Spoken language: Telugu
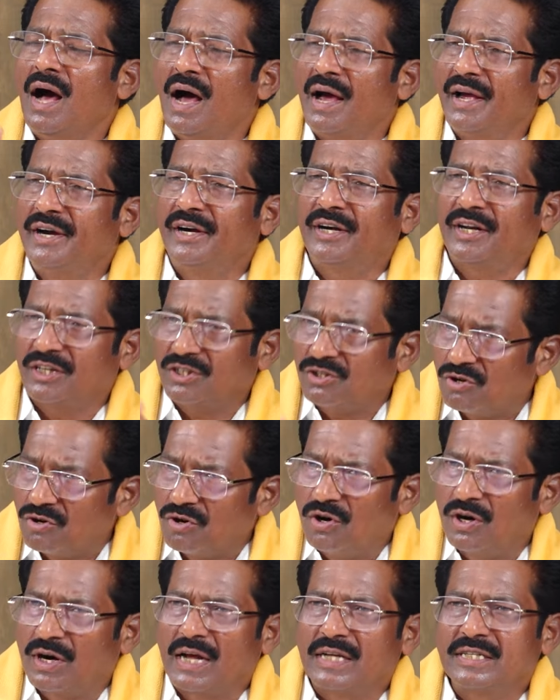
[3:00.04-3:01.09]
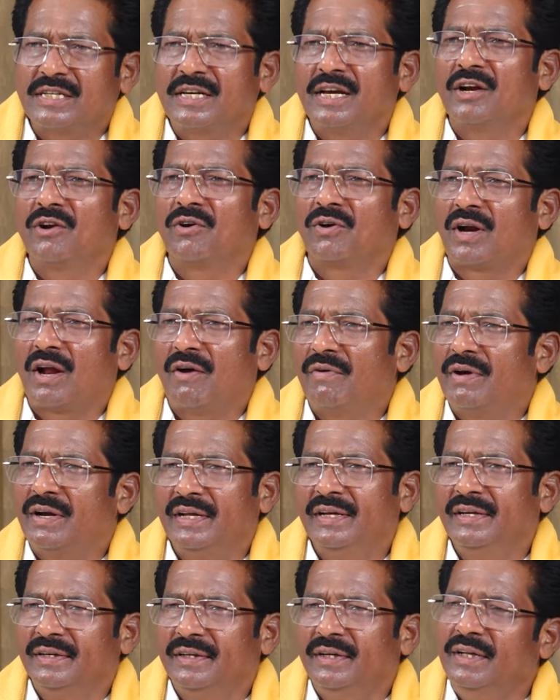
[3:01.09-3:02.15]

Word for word: ఆ ఇంట్రెస్ట్ ఉన్న వాళ్ళు రాజకీయాల్లోకి రావాలి